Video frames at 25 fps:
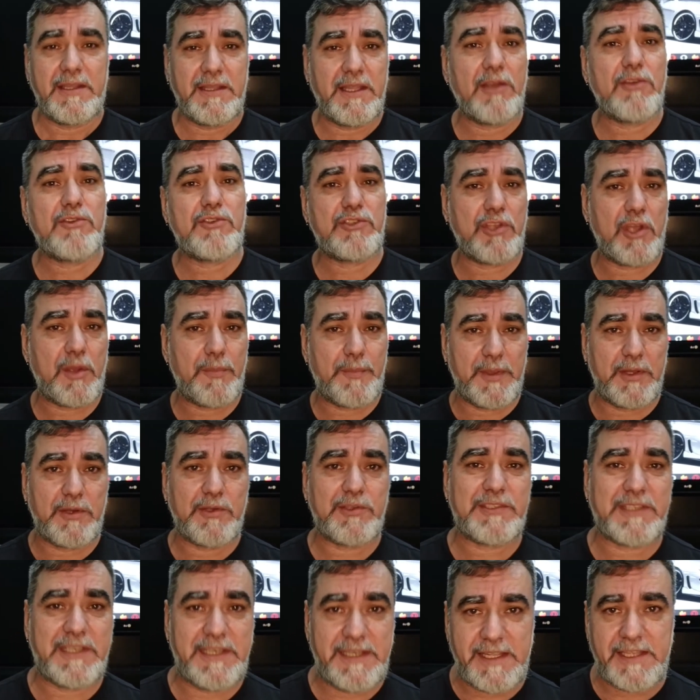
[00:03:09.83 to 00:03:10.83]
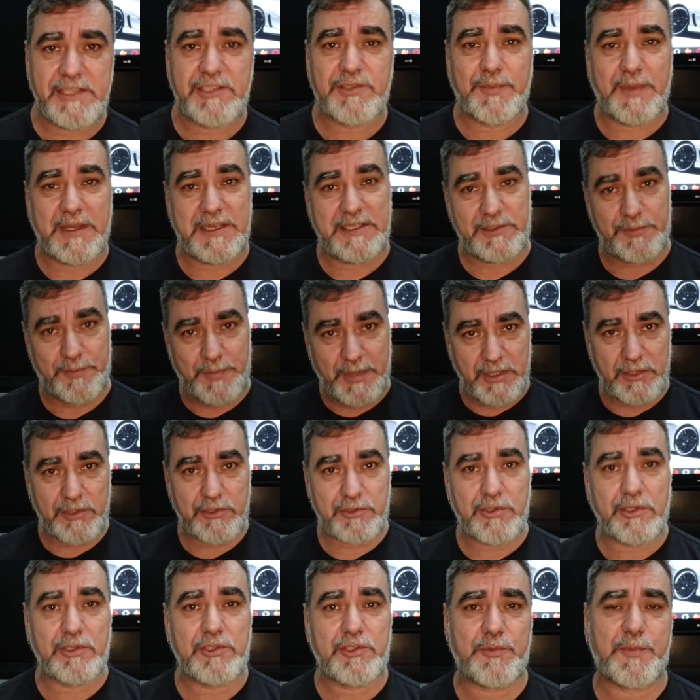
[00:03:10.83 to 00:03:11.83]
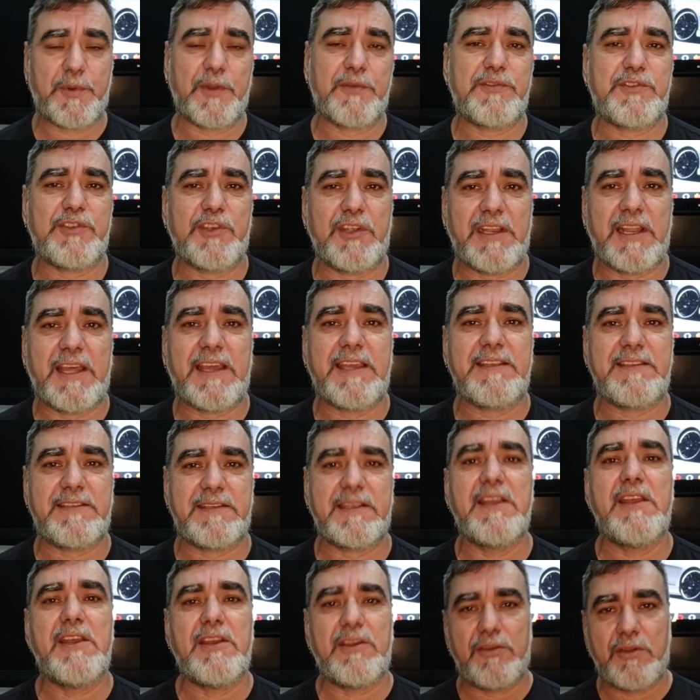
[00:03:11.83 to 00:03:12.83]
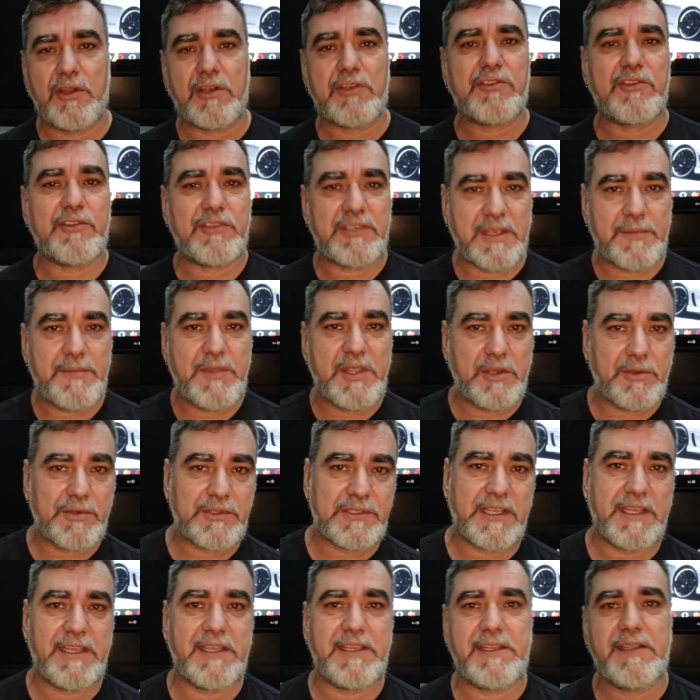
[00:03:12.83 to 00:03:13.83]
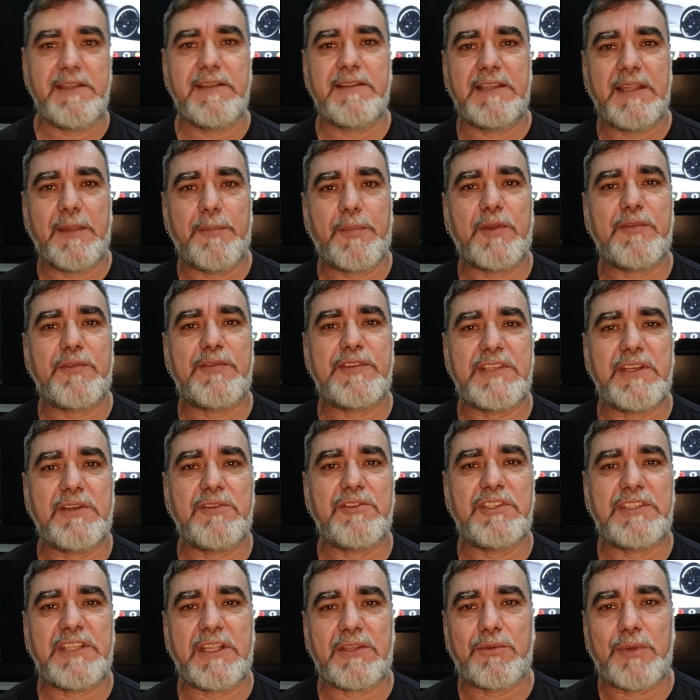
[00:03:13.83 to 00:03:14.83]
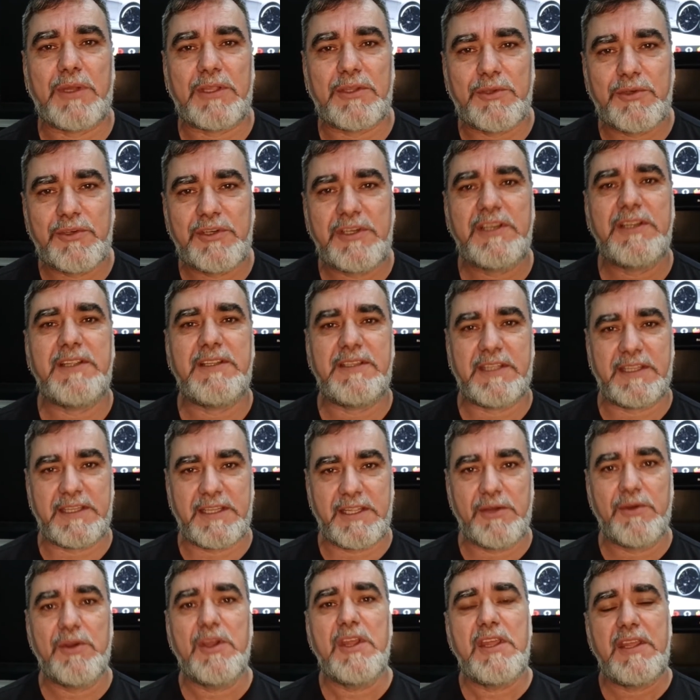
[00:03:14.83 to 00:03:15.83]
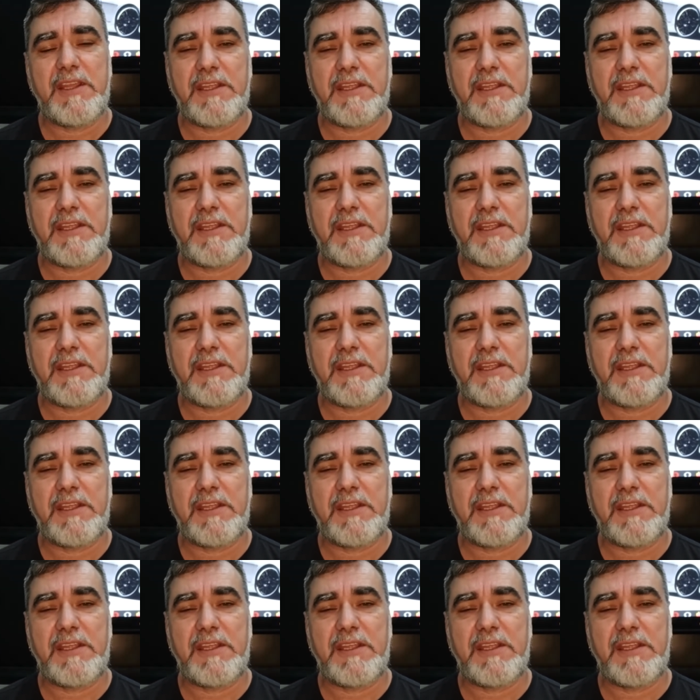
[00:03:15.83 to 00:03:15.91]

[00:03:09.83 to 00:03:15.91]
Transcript: não só pelos clientes, mas pelos outros profissionais, nossos amigos aí da profissão de tatuador, entendeu?